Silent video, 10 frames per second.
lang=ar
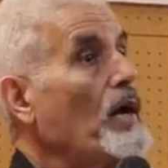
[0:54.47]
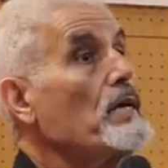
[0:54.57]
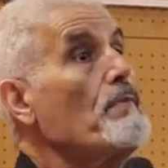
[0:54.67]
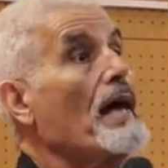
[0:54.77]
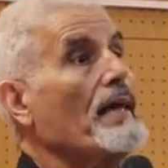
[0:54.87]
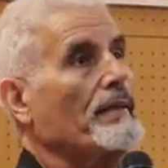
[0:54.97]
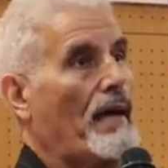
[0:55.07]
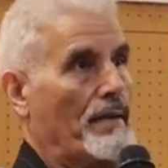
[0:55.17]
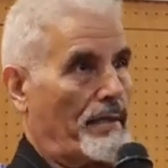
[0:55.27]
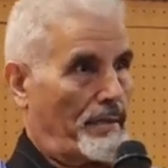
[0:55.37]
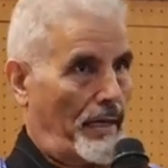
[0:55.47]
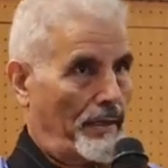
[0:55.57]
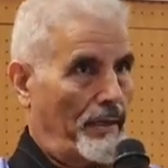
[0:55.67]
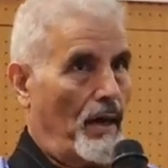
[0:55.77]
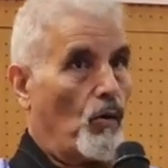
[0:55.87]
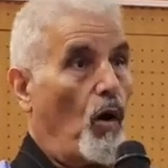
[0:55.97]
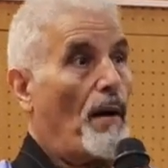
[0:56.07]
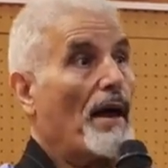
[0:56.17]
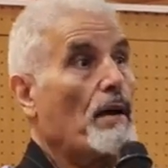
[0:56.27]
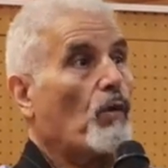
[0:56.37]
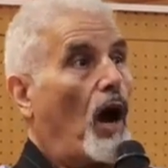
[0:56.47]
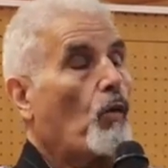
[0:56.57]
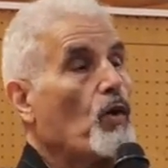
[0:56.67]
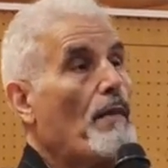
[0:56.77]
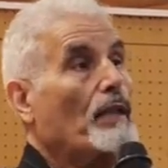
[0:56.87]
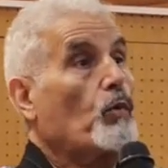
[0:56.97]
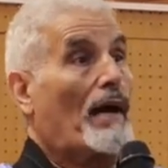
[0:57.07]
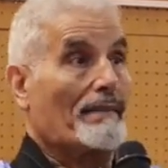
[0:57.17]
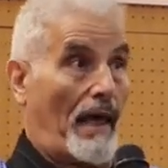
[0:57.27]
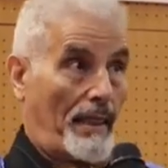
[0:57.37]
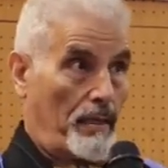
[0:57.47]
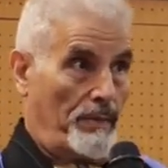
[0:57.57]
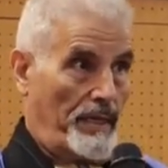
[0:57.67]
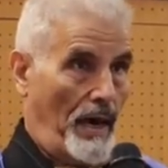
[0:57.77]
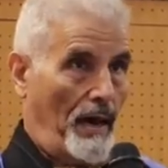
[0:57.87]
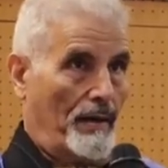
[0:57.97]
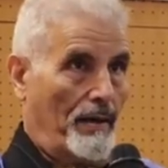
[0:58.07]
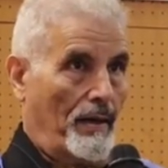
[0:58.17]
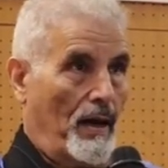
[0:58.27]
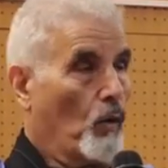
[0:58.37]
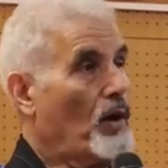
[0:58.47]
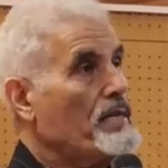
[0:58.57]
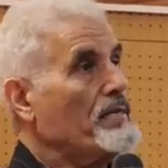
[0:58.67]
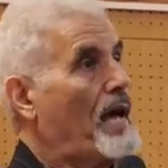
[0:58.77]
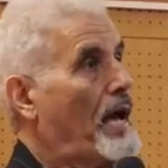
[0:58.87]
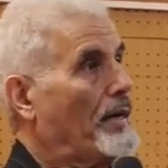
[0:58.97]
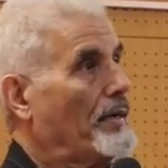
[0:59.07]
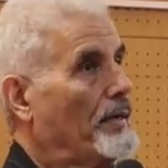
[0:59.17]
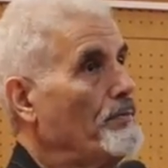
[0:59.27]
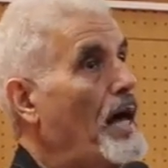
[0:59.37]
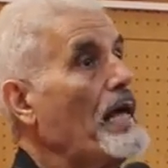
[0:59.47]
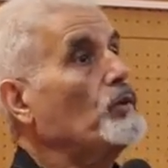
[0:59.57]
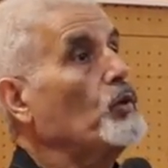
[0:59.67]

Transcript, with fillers: ولماذا تاسست وما هي مقوماتها التنظيميه والجزائر ماذا